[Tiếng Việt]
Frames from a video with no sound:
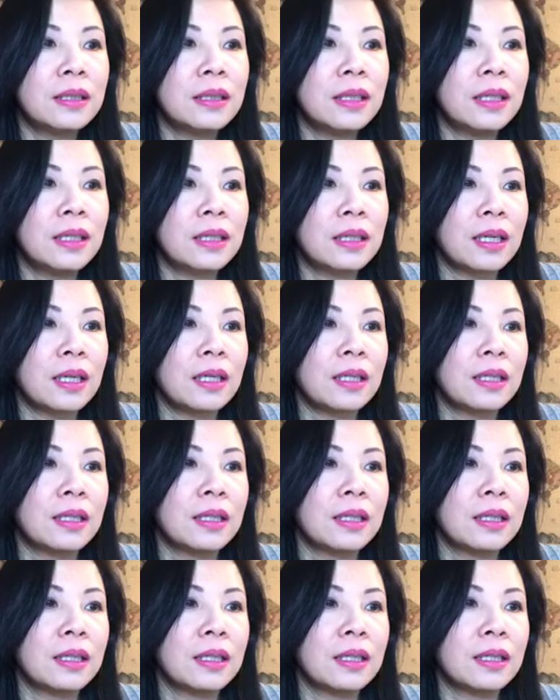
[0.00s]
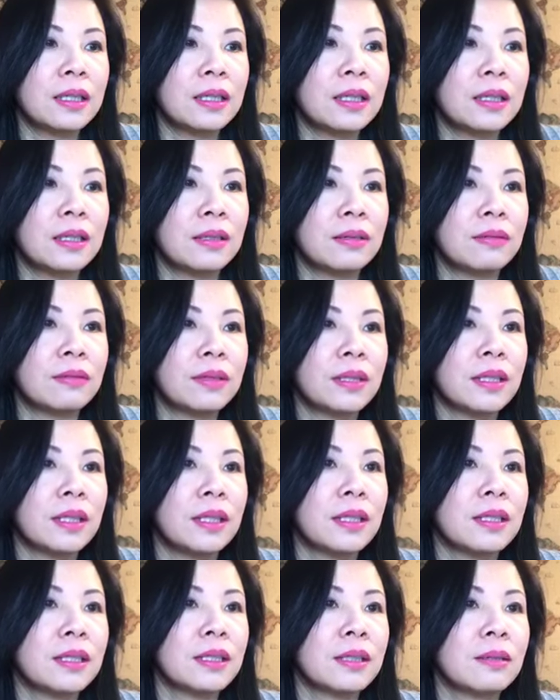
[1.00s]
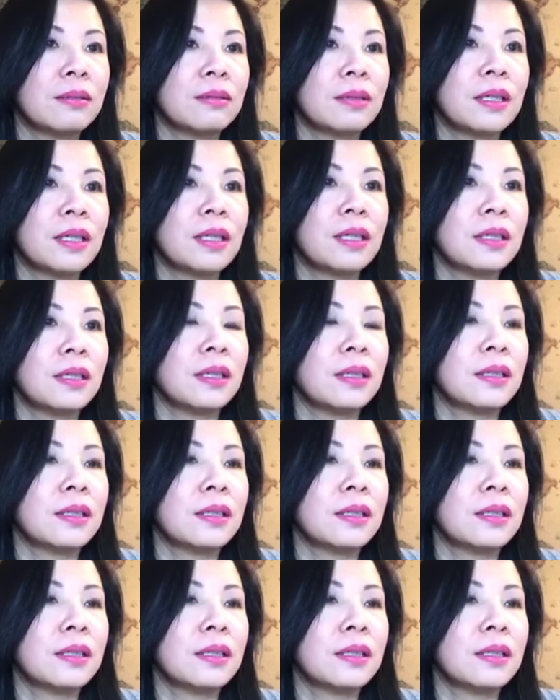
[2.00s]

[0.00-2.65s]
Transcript: ok rồi con nghĩ chắc ok rồi